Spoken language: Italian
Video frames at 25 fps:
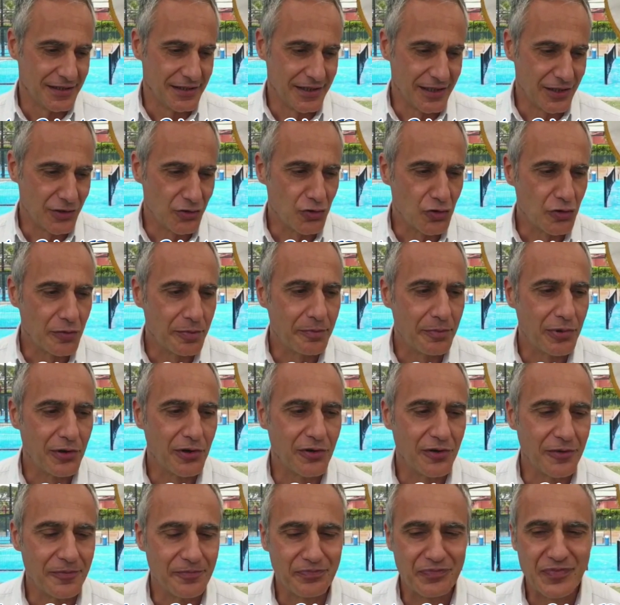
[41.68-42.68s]
del
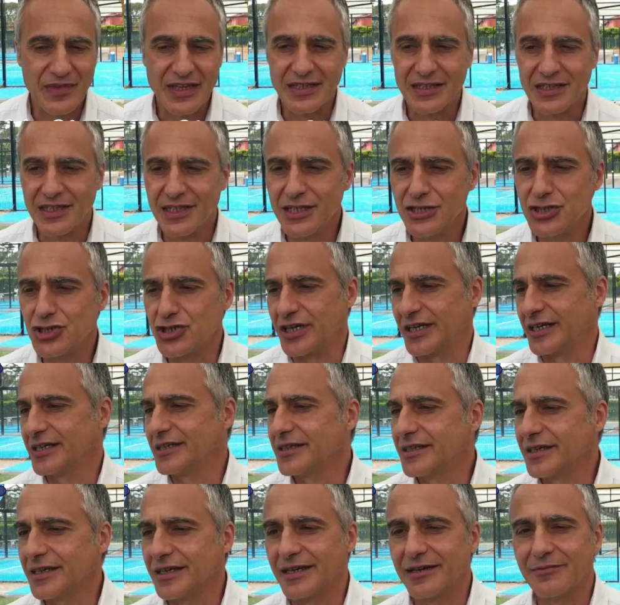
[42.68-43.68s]
gruppo
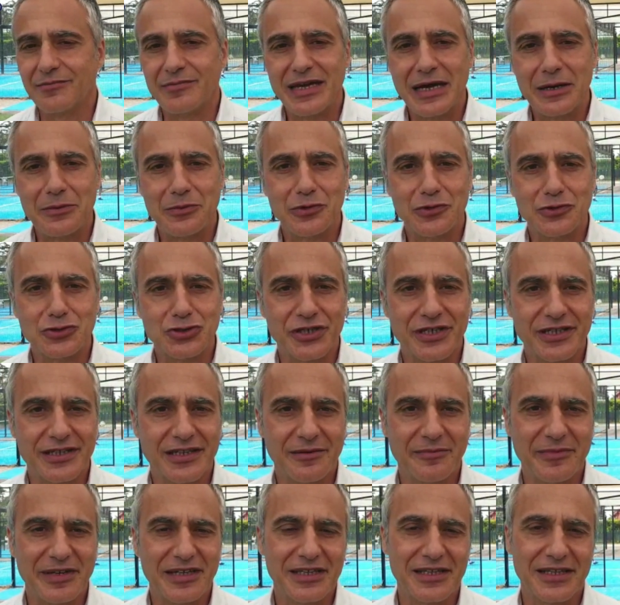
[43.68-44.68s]
dirigente che abbiamo
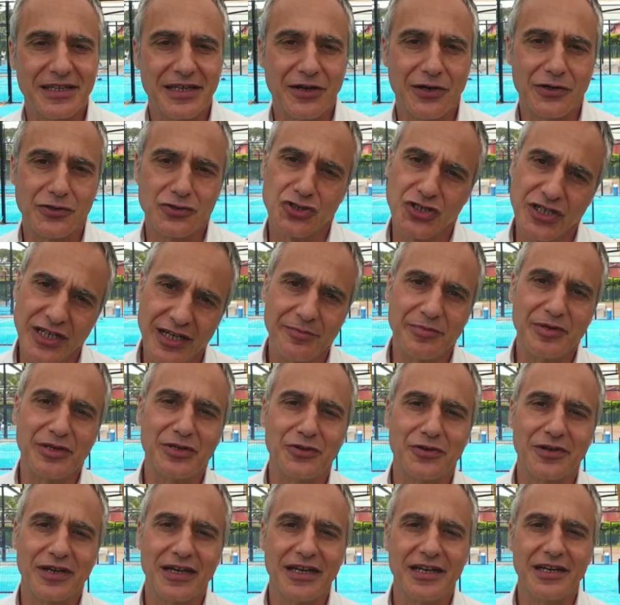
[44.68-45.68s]
certamente oggi
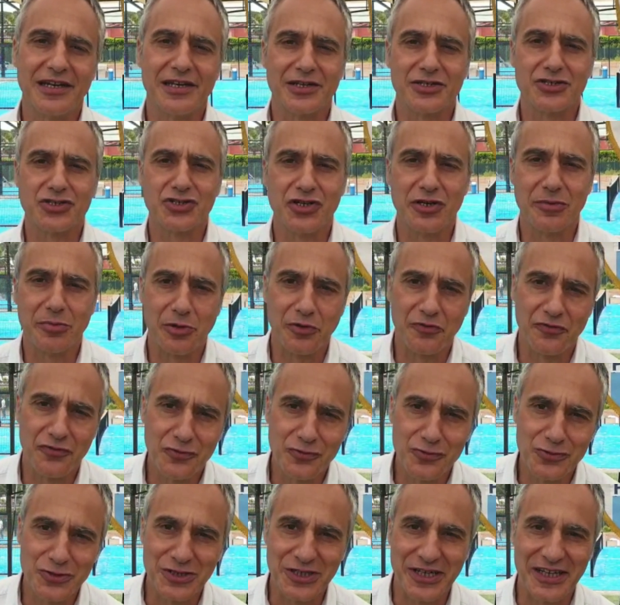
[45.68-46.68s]
capito che le energie
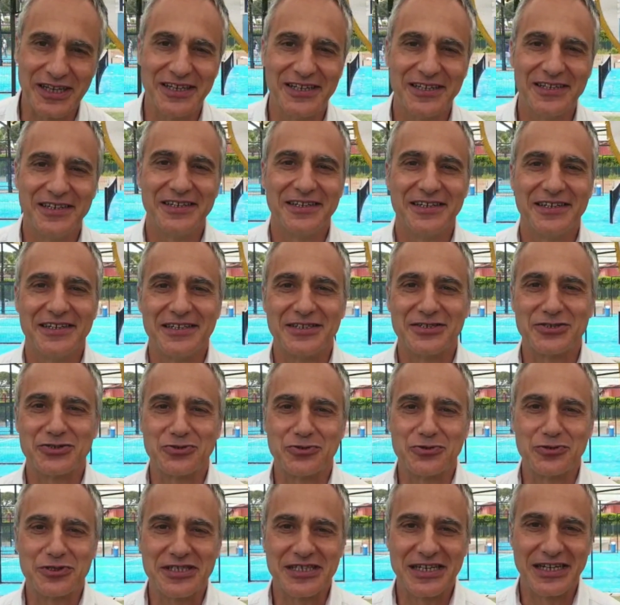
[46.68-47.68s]
profuse
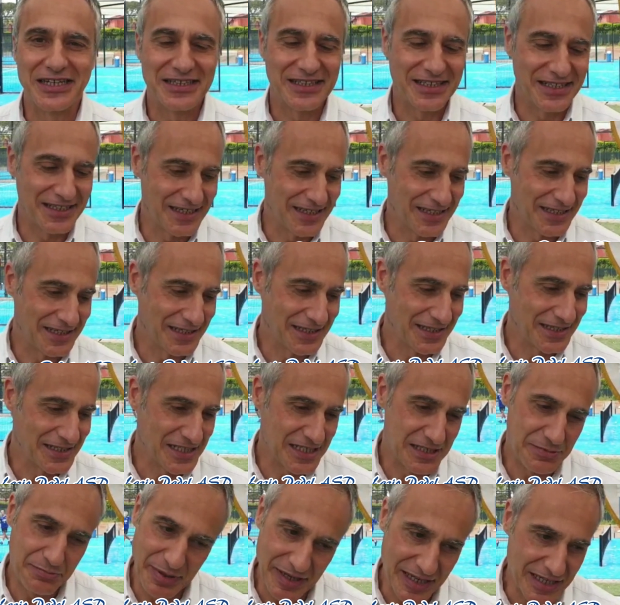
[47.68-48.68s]
sono
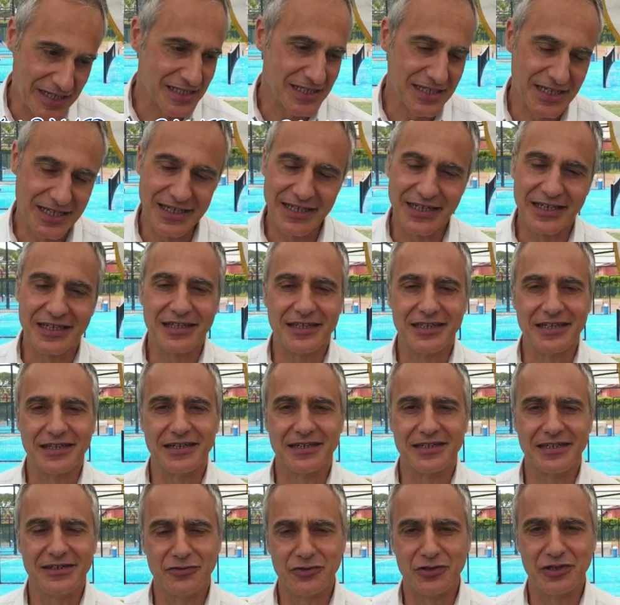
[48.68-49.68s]
state
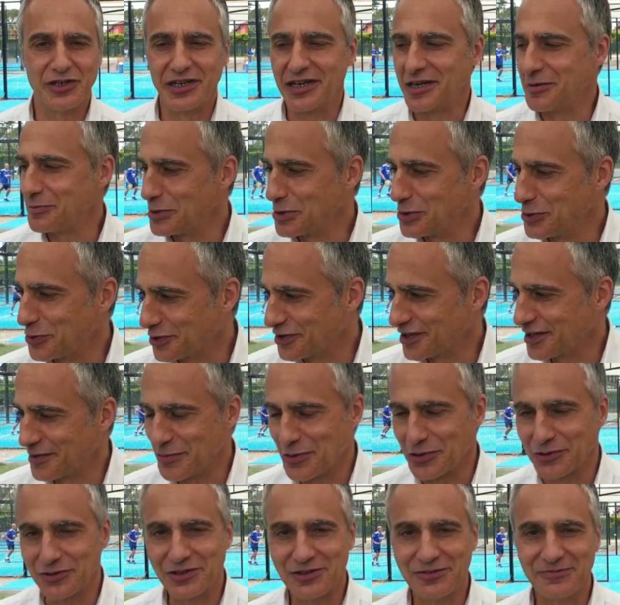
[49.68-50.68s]
spese, eh, devo dire, nel migliore dei
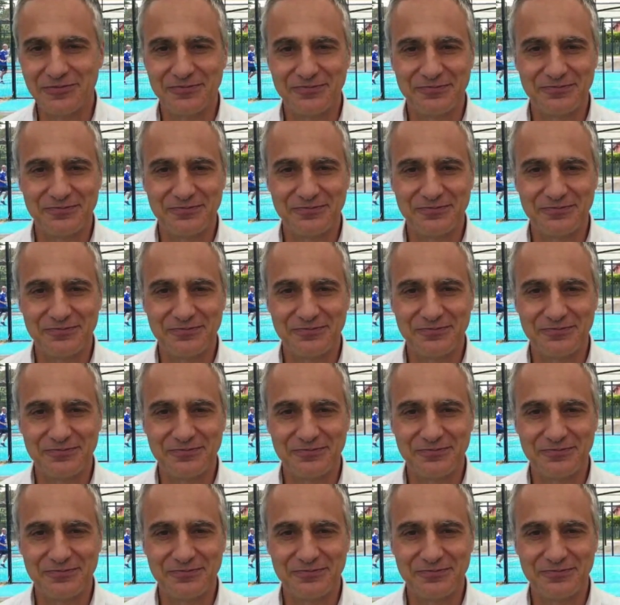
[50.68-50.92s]
modi.